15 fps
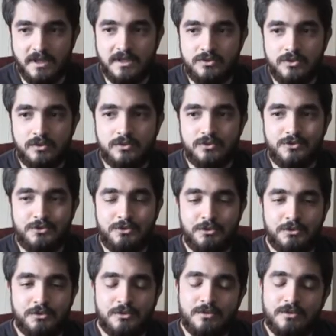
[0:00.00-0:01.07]
Bana çok
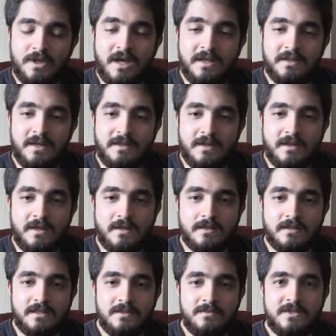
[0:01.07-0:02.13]
düşkündü. Yani
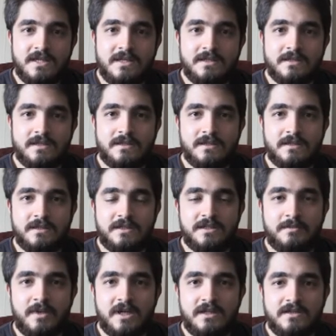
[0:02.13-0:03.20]
kimseyi
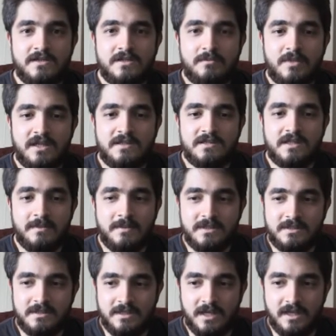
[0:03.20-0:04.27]
kırmak, incitmek istemezdi.